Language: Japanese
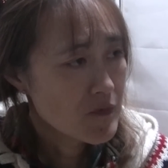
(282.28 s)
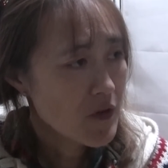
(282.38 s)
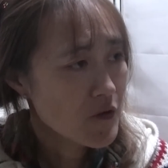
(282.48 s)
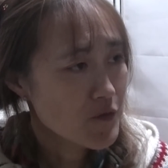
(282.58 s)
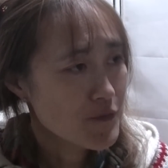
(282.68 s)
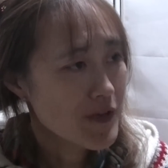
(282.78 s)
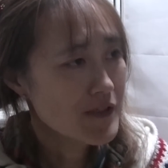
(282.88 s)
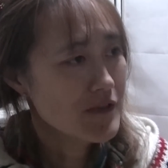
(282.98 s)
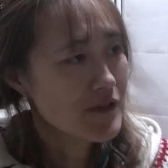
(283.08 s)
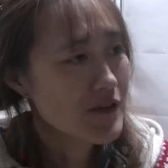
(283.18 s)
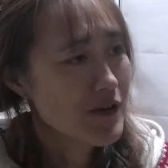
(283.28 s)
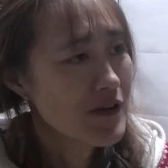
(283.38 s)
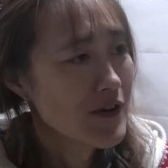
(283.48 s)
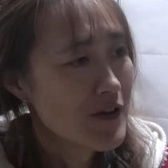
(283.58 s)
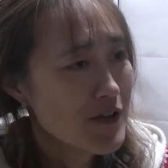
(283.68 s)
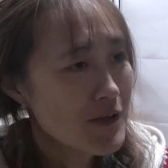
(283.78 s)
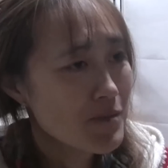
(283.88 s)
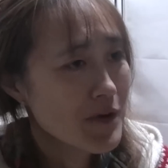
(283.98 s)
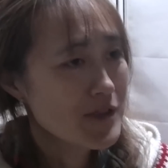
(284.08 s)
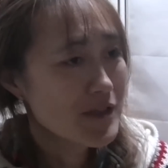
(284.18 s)
ねコスプレやっちゃうんですか一
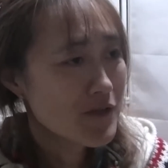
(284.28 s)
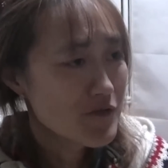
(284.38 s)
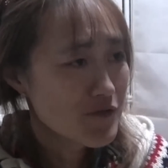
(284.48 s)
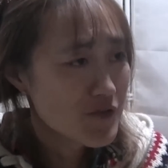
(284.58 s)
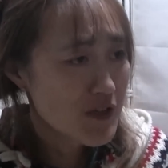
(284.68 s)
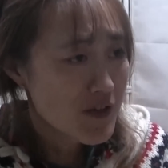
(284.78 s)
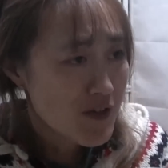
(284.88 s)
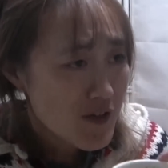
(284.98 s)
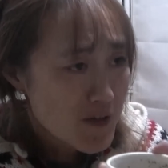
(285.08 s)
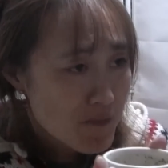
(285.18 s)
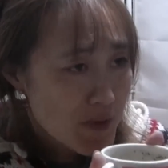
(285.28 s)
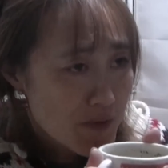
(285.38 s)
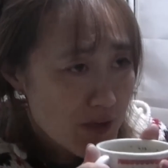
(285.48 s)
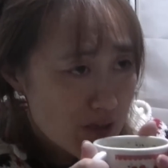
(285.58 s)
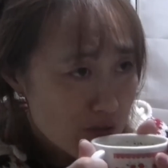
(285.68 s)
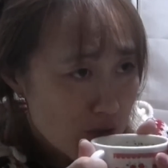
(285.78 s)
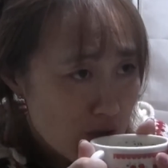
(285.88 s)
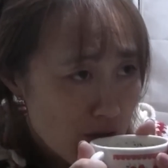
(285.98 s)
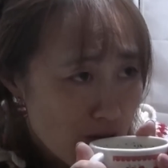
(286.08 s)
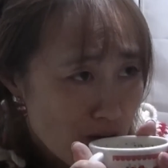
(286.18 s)
般人が普通にベビーカー連れ
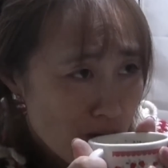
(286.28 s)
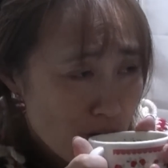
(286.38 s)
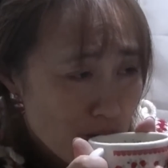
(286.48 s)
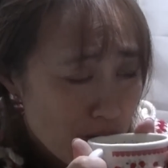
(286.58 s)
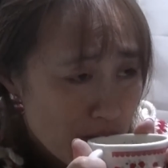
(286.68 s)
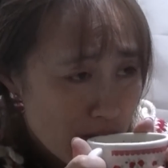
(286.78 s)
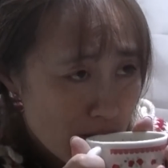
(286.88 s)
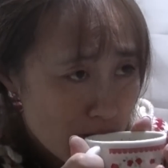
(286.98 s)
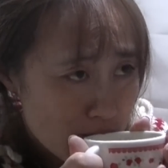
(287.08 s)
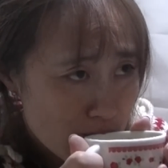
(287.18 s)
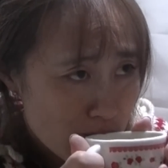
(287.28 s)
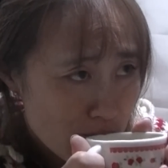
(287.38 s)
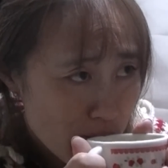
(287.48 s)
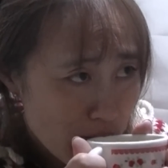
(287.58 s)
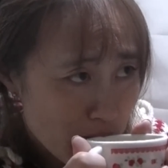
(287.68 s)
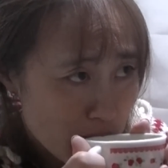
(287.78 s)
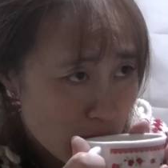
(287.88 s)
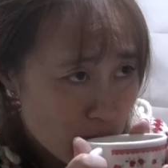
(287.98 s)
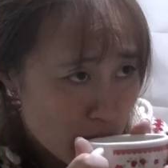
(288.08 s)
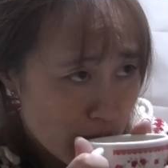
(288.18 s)
てベビーカーをしてるところの前
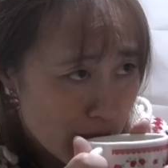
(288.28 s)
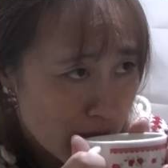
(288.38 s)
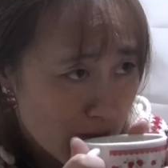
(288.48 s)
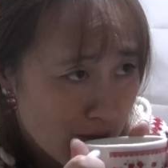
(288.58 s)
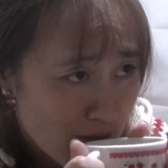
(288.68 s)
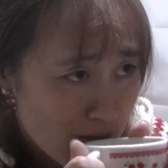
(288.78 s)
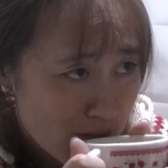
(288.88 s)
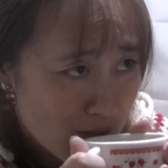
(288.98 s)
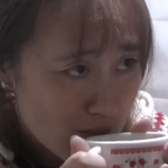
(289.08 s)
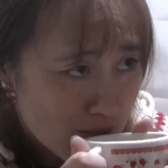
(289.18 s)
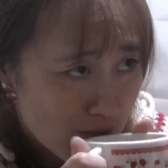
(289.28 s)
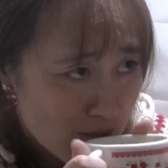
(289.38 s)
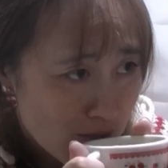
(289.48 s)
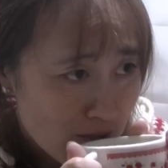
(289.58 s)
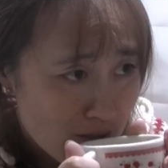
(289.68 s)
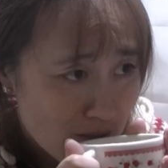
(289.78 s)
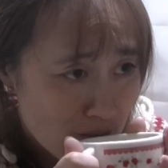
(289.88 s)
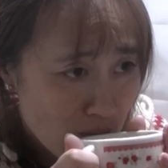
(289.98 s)
コスプレが写真撮影会してる。